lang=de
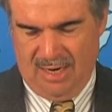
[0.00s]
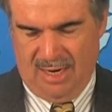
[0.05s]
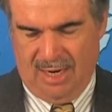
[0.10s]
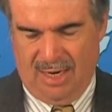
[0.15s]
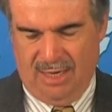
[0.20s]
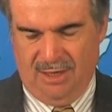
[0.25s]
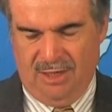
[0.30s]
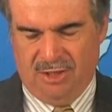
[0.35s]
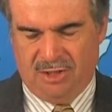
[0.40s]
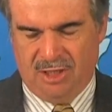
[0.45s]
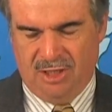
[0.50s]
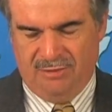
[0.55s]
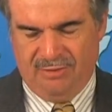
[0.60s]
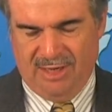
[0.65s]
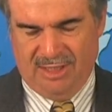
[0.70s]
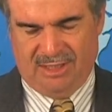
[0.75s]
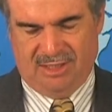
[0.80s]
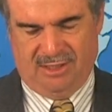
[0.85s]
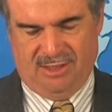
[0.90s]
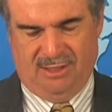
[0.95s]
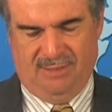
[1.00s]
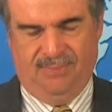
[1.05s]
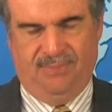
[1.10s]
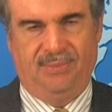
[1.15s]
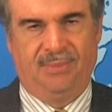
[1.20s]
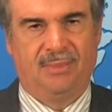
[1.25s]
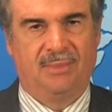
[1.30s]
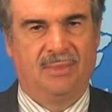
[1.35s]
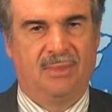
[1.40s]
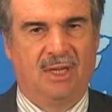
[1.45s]
An Silvester,
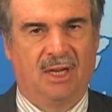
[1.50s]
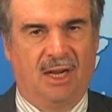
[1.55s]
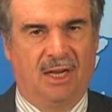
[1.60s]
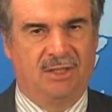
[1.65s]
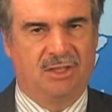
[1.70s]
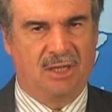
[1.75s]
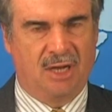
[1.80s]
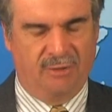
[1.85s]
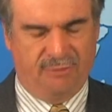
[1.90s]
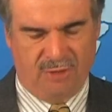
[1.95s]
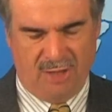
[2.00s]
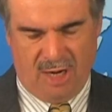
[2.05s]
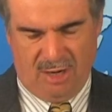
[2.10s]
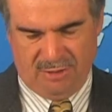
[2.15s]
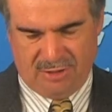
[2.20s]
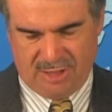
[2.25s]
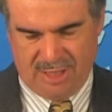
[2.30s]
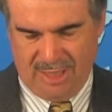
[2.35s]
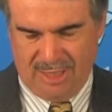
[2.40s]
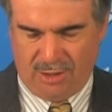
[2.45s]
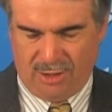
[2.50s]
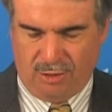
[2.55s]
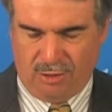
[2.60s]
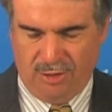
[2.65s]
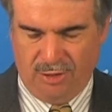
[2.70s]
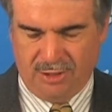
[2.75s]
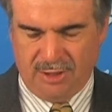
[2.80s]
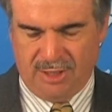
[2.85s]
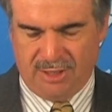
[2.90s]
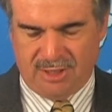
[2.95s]
als er davon ausgehen
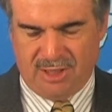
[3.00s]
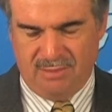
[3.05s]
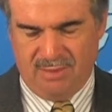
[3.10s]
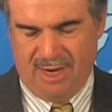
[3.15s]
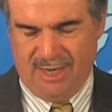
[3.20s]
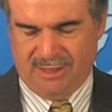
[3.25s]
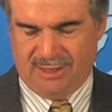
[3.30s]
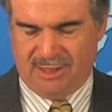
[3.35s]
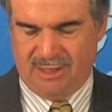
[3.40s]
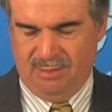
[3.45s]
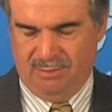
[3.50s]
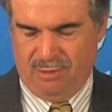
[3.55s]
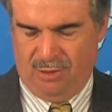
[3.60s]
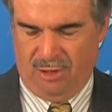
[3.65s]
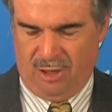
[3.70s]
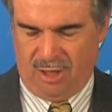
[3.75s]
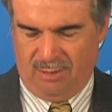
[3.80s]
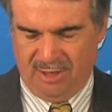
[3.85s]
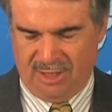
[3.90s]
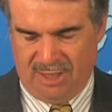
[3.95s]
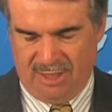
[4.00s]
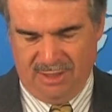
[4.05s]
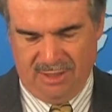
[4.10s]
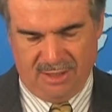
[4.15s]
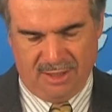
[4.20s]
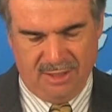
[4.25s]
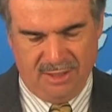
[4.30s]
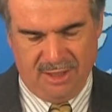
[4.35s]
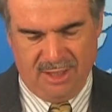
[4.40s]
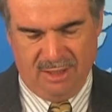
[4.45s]
konnte, dass die meisten Bürger mit
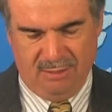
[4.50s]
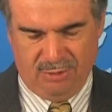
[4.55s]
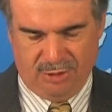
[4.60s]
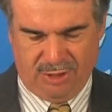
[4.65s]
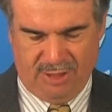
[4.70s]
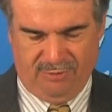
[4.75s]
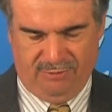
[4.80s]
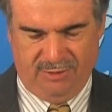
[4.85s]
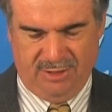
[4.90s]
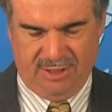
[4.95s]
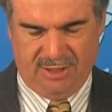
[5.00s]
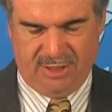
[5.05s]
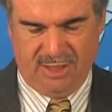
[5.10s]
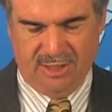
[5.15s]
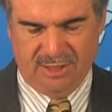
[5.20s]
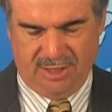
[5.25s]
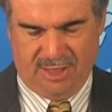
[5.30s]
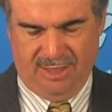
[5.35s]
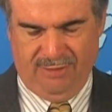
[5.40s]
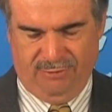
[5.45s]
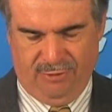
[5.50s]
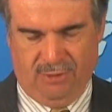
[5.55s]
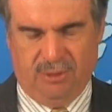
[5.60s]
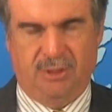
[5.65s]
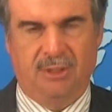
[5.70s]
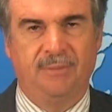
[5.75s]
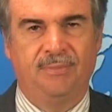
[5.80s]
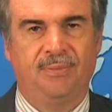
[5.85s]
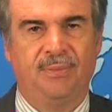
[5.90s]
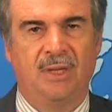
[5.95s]
anderen Dingen beschäftigt sein
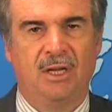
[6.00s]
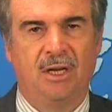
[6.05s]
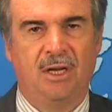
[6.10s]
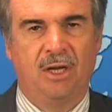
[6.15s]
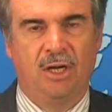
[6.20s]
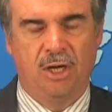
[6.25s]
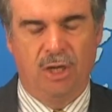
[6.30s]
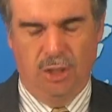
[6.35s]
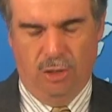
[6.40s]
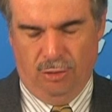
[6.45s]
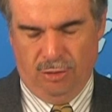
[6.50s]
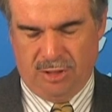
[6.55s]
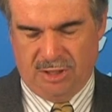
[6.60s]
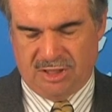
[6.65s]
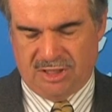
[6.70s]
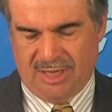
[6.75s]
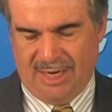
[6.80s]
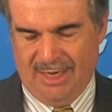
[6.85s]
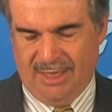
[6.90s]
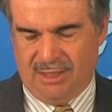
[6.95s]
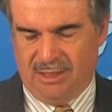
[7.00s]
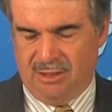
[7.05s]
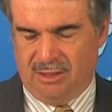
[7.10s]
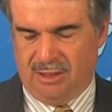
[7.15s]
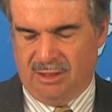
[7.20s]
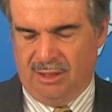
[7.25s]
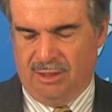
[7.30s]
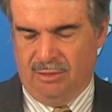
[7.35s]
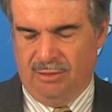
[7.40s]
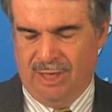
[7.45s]
würden,
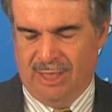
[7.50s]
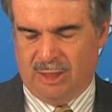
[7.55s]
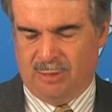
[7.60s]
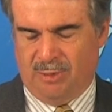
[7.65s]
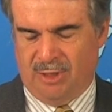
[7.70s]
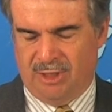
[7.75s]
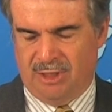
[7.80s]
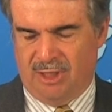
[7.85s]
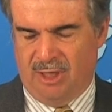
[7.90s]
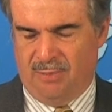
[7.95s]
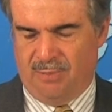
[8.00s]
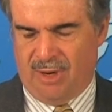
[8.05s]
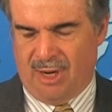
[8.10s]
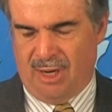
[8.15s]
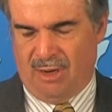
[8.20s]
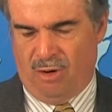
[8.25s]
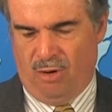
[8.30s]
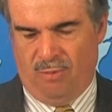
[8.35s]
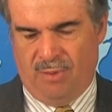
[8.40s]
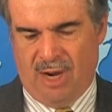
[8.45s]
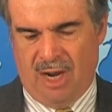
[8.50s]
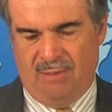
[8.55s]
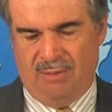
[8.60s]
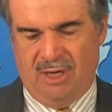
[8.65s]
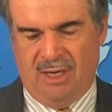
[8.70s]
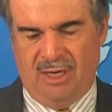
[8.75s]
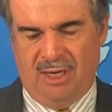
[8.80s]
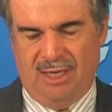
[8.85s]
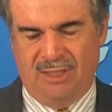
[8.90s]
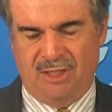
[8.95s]
unterzeichnete US-Präsident Barack
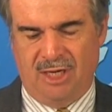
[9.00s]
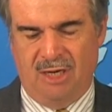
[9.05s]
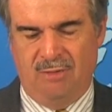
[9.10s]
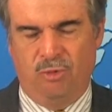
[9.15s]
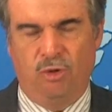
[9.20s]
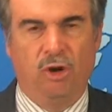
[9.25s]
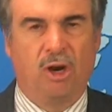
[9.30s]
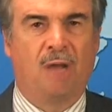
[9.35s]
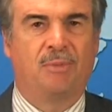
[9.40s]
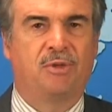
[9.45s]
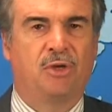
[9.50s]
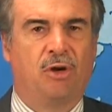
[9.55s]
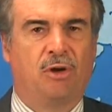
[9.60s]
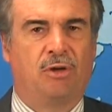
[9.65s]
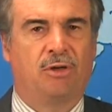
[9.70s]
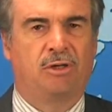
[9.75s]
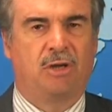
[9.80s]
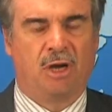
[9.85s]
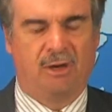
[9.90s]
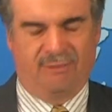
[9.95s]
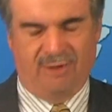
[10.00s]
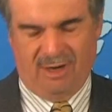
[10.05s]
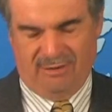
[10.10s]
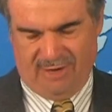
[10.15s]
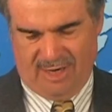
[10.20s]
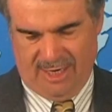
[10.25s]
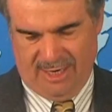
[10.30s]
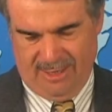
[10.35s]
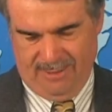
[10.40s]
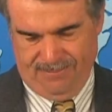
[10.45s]
Obama an seinem Urlaubsort auf
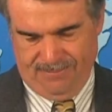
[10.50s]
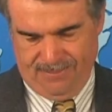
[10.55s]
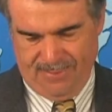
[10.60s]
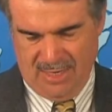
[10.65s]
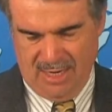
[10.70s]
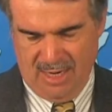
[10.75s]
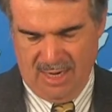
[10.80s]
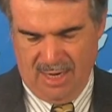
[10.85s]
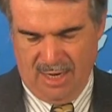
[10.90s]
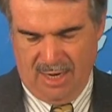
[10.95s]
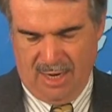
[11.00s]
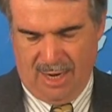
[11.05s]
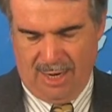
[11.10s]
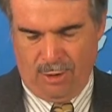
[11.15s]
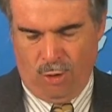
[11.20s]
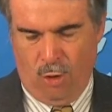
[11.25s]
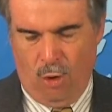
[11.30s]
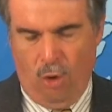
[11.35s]
Hawaii ein